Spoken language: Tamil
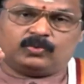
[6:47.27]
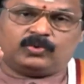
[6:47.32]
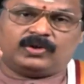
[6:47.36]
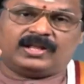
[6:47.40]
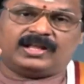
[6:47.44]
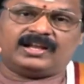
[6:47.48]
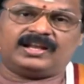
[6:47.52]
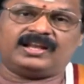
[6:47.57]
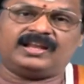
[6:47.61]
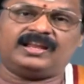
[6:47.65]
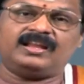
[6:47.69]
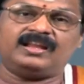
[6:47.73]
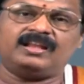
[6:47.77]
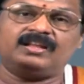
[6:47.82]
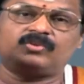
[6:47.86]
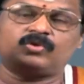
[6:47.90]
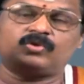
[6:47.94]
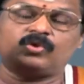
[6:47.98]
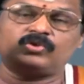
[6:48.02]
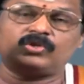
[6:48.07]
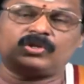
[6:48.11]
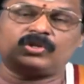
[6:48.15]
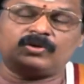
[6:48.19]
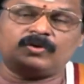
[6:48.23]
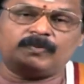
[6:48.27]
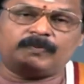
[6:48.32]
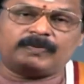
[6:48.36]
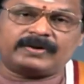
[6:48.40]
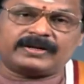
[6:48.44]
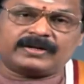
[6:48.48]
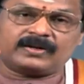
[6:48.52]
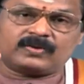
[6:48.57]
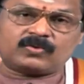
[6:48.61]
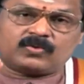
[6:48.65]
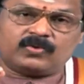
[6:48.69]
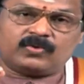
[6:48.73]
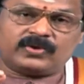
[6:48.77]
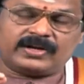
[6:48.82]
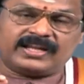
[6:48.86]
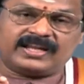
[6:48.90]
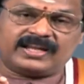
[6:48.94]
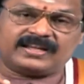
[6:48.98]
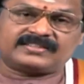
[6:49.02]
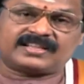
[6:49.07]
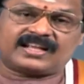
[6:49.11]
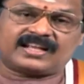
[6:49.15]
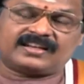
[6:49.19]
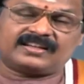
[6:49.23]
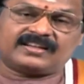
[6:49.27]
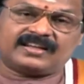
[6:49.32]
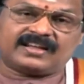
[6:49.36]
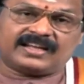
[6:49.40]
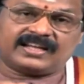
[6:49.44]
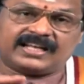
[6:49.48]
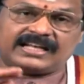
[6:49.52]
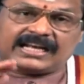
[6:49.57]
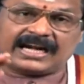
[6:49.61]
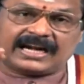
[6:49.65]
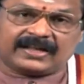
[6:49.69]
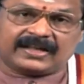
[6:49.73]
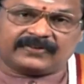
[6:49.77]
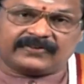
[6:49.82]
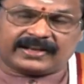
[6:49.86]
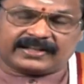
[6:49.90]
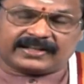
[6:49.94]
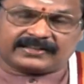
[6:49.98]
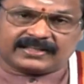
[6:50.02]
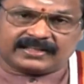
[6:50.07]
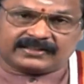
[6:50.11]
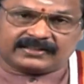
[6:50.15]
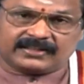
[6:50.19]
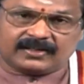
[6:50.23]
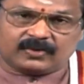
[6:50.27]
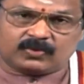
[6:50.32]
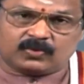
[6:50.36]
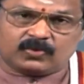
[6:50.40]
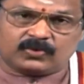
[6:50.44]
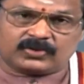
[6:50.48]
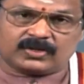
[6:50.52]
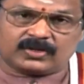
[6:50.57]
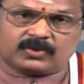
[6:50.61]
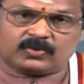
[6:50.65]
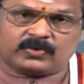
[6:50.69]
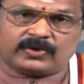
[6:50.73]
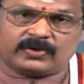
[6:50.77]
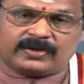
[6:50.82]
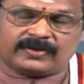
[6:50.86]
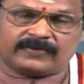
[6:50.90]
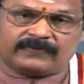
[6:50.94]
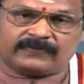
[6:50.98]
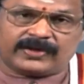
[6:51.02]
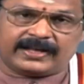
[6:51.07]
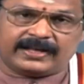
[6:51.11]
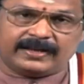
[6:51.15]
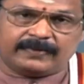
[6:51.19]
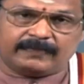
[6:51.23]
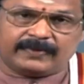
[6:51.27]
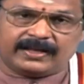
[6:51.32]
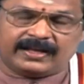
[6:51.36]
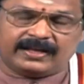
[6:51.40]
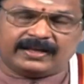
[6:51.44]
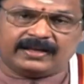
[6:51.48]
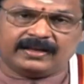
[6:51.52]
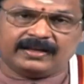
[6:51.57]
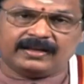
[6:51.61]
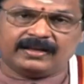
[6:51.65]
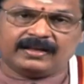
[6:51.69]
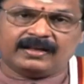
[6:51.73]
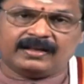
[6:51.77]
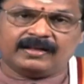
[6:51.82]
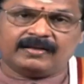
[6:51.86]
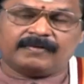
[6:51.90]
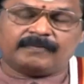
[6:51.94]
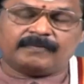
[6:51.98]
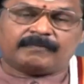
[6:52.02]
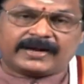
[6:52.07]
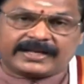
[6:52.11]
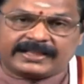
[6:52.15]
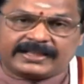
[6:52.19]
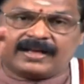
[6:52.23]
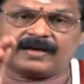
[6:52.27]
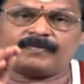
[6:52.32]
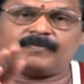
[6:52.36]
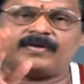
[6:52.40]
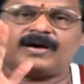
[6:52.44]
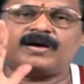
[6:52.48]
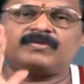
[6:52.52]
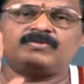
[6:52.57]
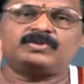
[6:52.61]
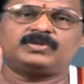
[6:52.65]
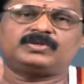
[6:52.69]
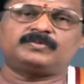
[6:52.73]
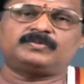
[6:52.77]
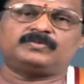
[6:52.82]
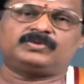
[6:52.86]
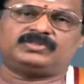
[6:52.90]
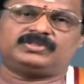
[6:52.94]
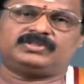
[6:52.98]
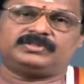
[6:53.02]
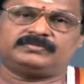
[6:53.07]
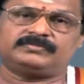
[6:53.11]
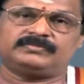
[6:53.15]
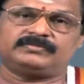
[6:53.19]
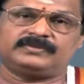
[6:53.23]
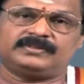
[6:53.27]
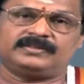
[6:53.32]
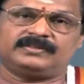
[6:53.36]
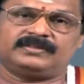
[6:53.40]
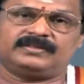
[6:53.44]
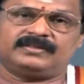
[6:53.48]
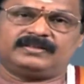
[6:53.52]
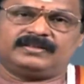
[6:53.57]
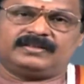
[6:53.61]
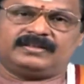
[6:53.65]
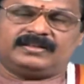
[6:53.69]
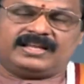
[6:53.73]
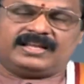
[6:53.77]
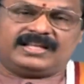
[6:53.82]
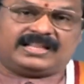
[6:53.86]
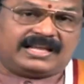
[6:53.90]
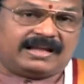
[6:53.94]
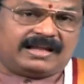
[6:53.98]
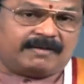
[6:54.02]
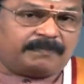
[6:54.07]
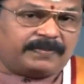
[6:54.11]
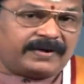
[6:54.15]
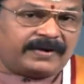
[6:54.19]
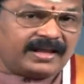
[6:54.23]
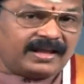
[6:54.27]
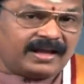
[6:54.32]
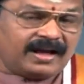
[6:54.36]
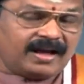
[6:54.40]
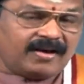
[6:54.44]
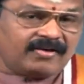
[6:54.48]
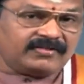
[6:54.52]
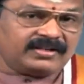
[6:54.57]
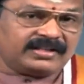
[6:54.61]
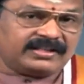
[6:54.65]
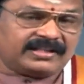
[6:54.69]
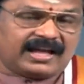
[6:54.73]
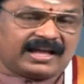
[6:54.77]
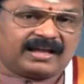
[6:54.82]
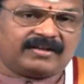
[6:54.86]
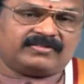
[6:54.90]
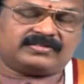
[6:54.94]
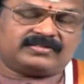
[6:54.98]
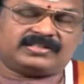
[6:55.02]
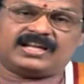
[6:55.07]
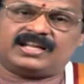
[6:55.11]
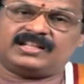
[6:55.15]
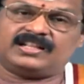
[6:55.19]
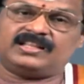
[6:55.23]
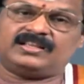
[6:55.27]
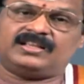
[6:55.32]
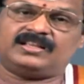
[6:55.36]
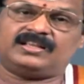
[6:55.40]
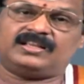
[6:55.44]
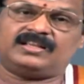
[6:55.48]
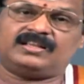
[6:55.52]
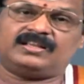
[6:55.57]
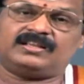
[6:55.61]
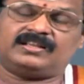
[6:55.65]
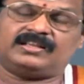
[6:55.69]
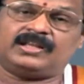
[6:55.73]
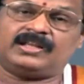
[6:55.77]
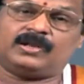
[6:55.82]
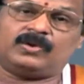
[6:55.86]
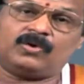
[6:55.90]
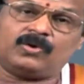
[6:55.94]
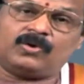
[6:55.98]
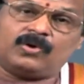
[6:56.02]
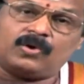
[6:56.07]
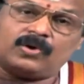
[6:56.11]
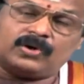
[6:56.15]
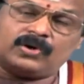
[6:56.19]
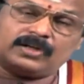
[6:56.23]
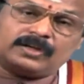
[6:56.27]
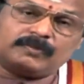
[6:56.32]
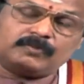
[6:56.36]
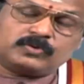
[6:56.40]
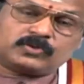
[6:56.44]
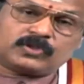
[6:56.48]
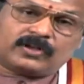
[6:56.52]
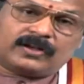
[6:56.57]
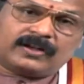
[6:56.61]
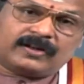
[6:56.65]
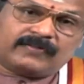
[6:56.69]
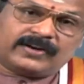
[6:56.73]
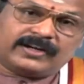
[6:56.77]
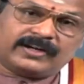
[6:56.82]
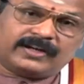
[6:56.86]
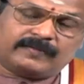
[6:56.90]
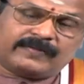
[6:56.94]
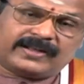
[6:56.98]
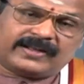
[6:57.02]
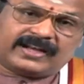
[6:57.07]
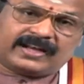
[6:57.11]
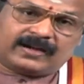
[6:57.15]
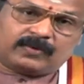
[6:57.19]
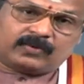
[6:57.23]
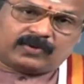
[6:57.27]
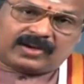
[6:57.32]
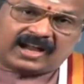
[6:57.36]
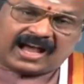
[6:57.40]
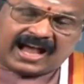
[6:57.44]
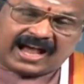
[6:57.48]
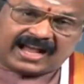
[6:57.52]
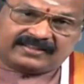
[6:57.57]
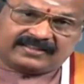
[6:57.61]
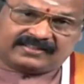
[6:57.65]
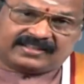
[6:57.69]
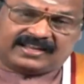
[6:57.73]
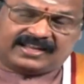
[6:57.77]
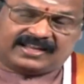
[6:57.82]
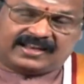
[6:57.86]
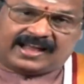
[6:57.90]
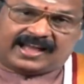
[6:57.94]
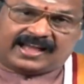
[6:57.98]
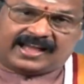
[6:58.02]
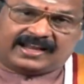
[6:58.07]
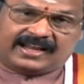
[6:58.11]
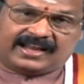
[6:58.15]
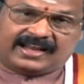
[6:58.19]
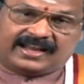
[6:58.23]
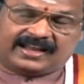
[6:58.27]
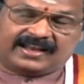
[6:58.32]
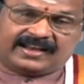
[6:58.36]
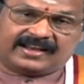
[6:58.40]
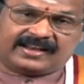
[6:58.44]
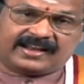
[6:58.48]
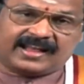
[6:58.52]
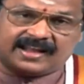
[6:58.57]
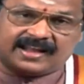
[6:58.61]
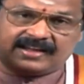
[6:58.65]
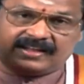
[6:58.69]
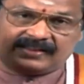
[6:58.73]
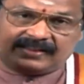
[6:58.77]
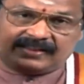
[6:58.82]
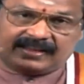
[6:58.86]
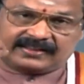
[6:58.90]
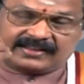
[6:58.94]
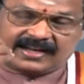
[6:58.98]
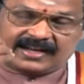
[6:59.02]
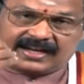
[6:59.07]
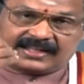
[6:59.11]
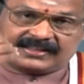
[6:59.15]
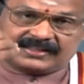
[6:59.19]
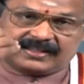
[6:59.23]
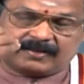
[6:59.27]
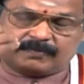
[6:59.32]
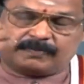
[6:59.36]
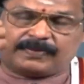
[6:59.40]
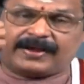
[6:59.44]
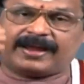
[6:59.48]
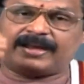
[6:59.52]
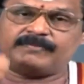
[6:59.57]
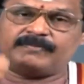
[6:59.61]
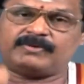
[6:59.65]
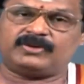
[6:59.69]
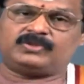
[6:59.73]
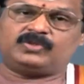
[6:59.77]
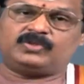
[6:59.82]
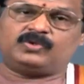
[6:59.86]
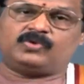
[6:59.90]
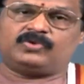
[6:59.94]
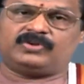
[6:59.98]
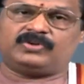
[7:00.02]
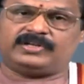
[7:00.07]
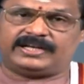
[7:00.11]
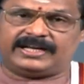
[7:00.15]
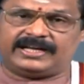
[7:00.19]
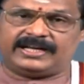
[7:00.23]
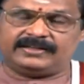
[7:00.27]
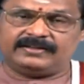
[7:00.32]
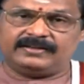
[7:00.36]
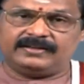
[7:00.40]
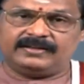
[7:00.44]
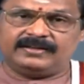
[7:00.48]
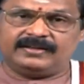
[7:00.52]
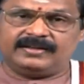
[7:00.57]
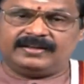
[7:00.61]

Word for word: உடலை தொந்தரவு பண்ணக்கூடிய சர்க்கரையின் அளவு இரத்தத்தில் கூட்டக்கூடிய வலிமை மைதா மாவுக்கும் உண்டு இதை எப்படியாவது தயவு செய்து எல்லோருக்கும் சொல்ல வேண்டும் என்ற ஒரு ஆசையினாலே நான் இந்த தளத்தை பயன்படுத்தி கொள்கிறேன்